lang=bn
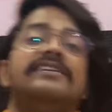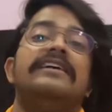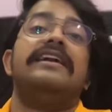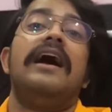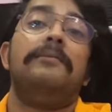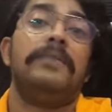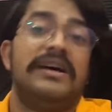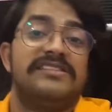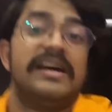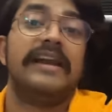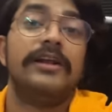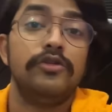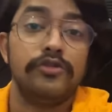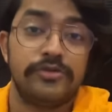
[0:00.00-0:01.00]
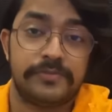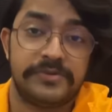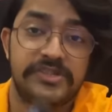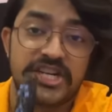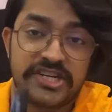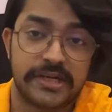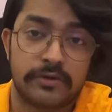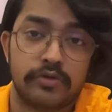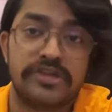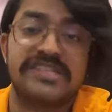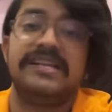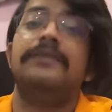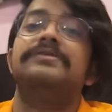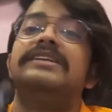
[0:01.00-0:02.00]
যেটা জানানোর চেষ্টা
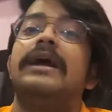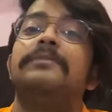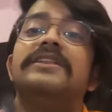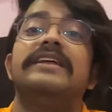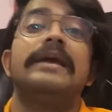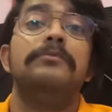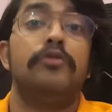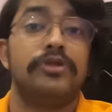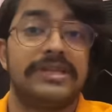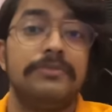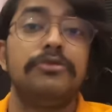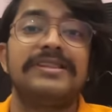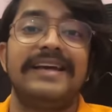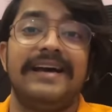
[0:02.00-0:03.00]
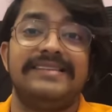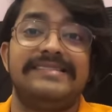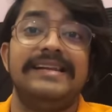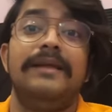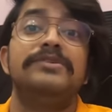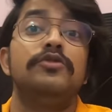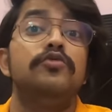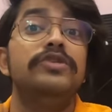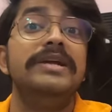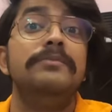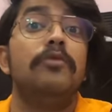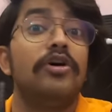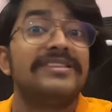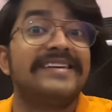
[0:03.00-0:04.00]
করছিলাম যেটা আপনাদেরকে বলতে বলতে আসছিলাম যে উনি
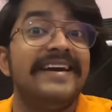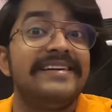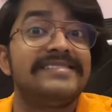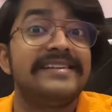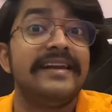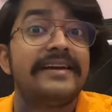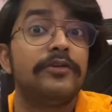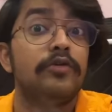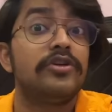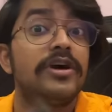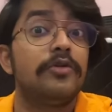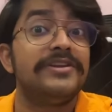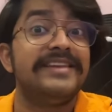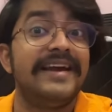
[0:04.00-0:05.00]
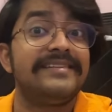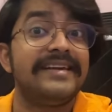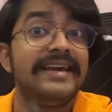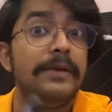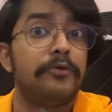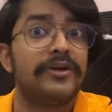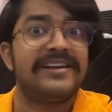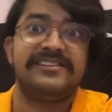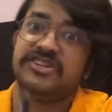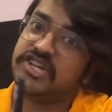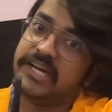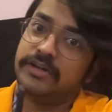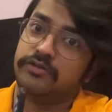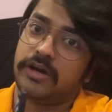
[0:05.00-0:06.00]
মদ খেয়েছেন নাকি অন্য কাউকে দেখতে গিয়ে পড়ে গেছেন
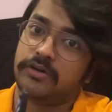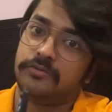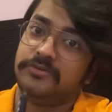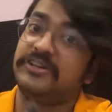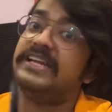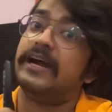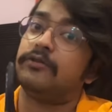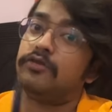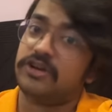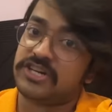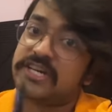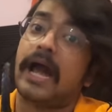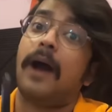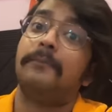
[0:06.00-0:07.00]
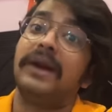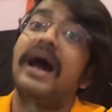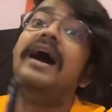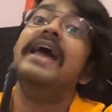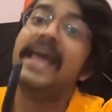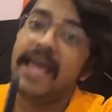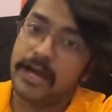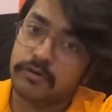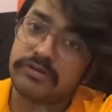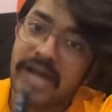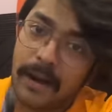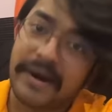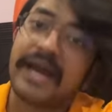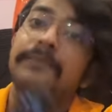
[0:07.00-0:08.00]
সেটা কিন্তু এখন অব্দি ক্লিয়ার হলো সেটা আমরা এক্ষুনি
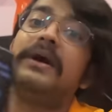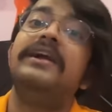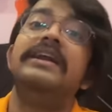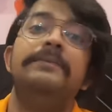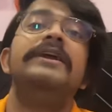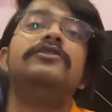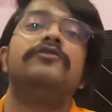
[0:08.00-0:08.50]
আবার একবার রিপিট